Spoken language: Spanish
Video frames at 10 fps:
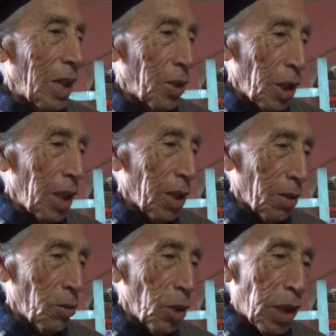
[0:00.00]
Sí,
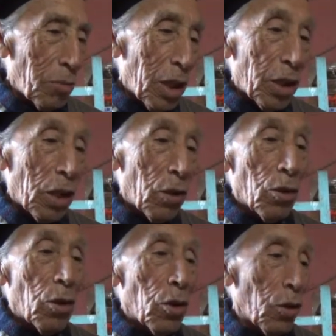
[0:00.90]
justamente
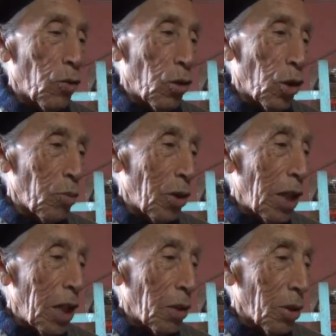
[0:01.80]
con los, con los
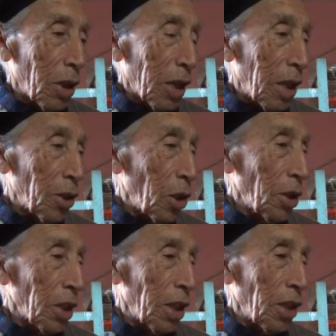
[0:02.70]
boleros, con las
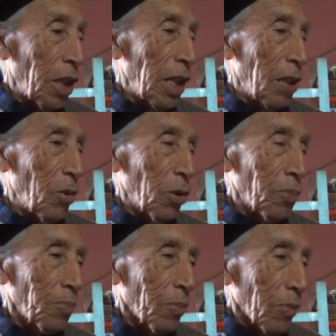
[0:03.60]
canciones que
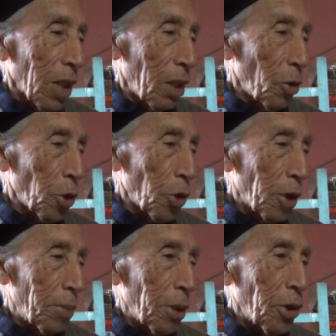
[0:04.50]
teníamos en nuestro
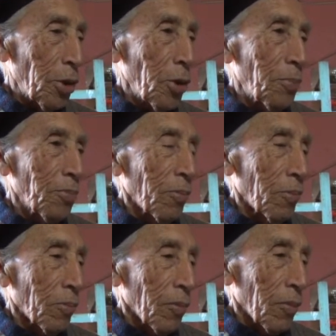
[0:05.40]
repertorio,
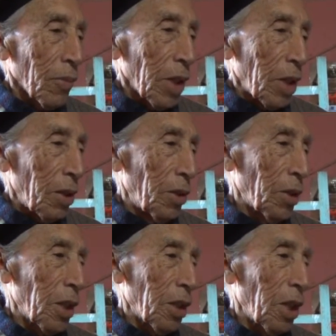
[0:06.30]

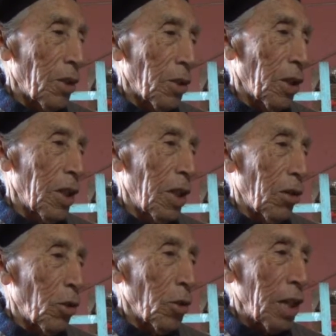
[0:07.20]
se nos ah,
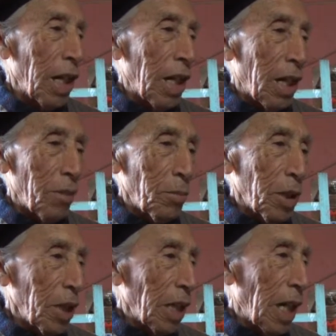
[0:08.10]
ocurría
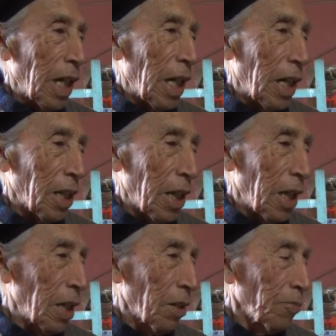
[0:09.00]
visitar a las, a
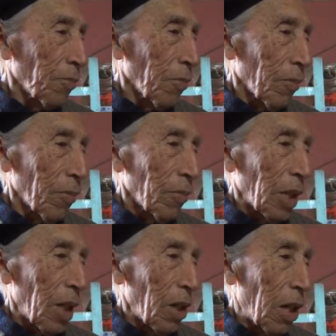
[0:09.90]
las,
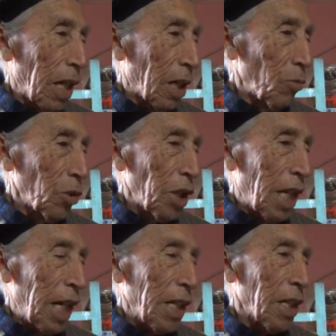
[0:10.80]

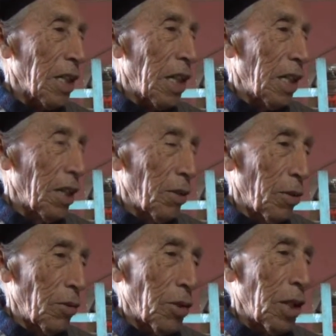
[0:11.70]
muchachas a
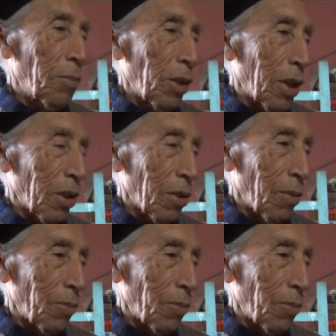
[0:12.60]
en nuestra época.